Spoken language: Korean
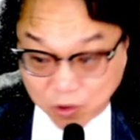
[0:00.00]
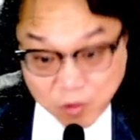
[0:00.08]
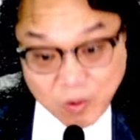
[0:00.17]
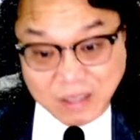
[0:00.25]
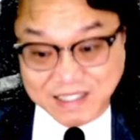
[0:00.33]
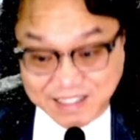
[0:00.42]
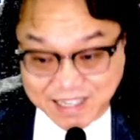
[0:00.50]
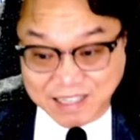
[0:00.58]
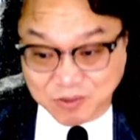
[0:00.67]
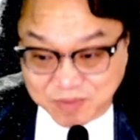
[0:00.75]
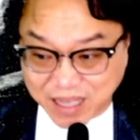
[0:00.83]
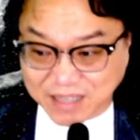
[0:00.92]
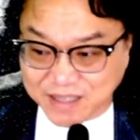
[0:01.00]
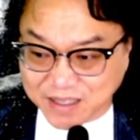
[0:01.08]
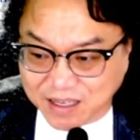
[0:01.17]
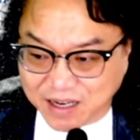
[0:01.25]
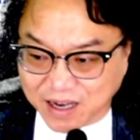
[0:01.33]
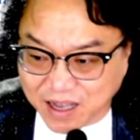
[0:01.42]
왜? 시장이 좀
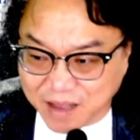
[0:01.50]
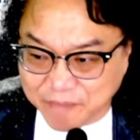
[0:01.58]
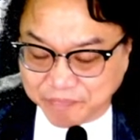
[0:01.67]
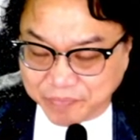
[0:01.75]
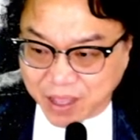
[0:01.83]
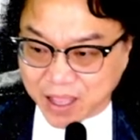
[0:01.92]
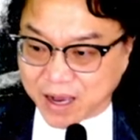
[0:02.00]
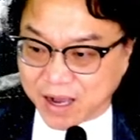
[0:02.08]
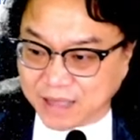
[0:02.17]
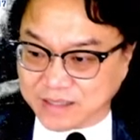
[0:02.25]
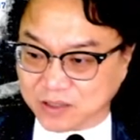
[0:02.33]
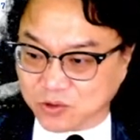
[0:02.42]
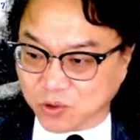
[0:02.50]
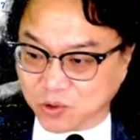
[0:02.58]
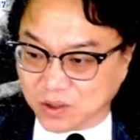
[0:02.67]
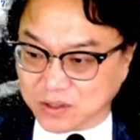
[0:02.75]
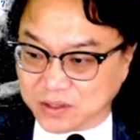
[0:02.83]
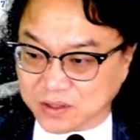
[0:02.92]
약세니까 가장 좋은
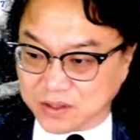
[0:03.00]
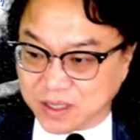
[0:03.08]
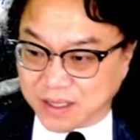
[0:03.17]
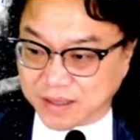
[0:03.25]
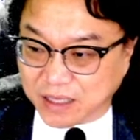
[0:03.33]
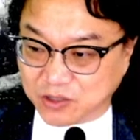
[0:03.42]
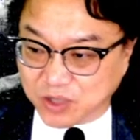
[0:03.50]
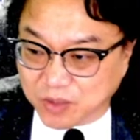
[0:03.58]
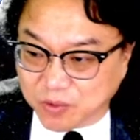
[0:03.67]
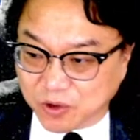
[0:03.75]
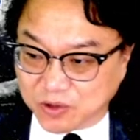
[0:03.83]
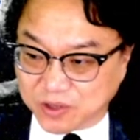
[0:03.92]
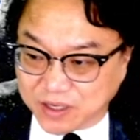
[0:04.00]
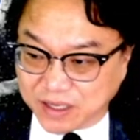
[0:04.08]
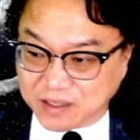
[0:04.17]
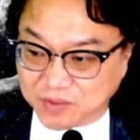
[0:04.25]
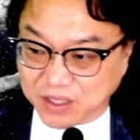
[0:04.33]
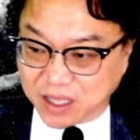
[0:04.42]
것은 나중에
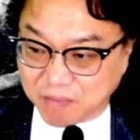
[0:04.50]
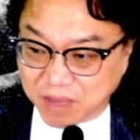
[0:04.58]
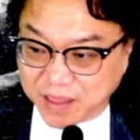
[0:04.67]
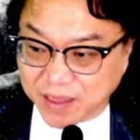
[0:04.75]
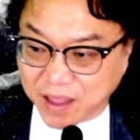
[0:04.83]
보여드리겠습니다만